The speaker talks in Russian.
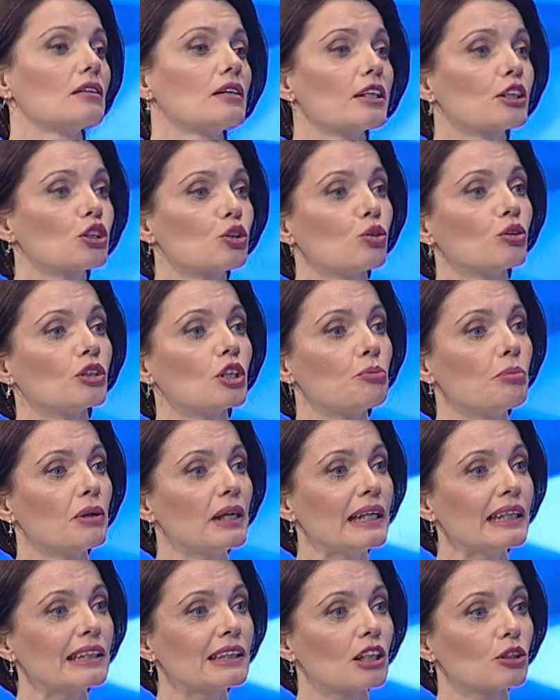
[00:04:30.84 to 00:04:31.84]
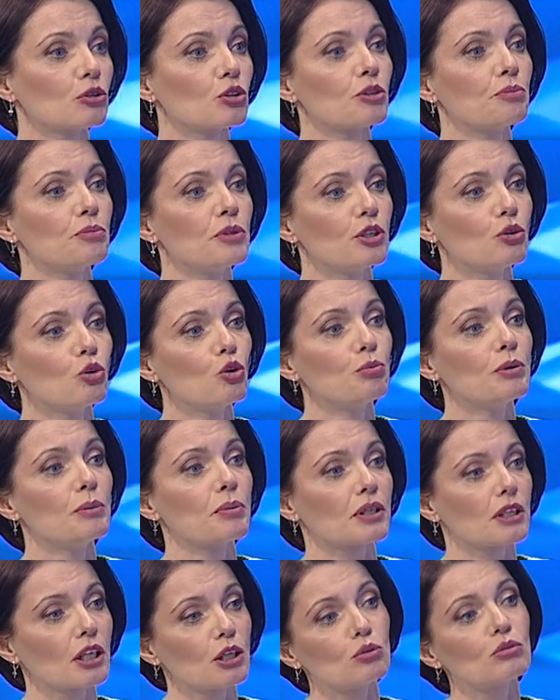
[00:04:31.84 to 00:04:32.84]
электронный билет, который перекупы
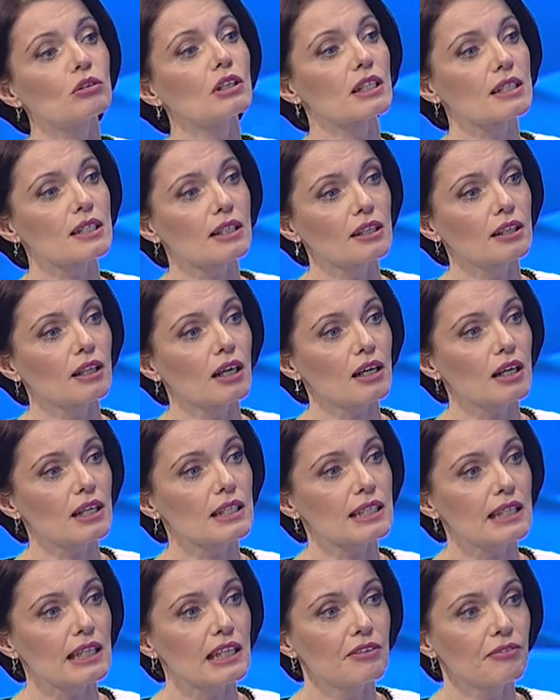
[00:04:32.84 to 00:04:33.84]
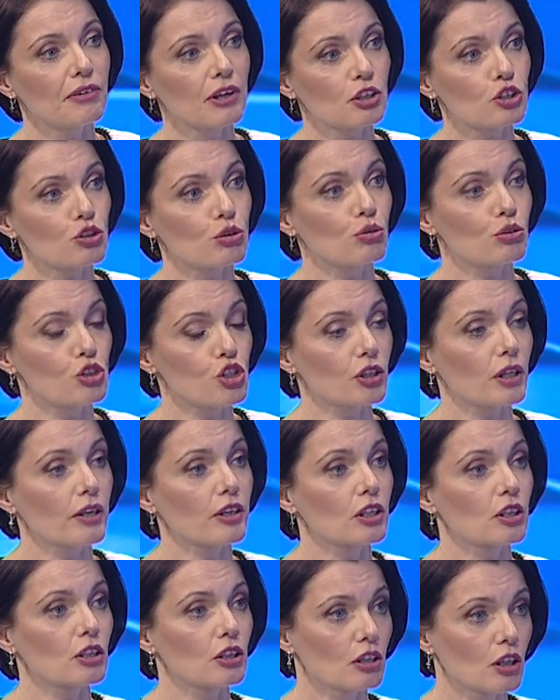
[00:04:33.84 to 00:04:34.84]
продают несколько раз. И не факт, что
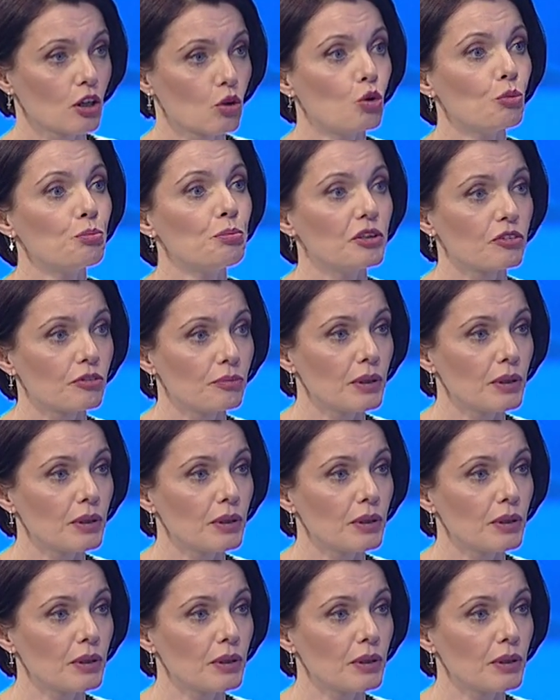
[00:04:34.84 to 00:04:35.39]
человек, а, купив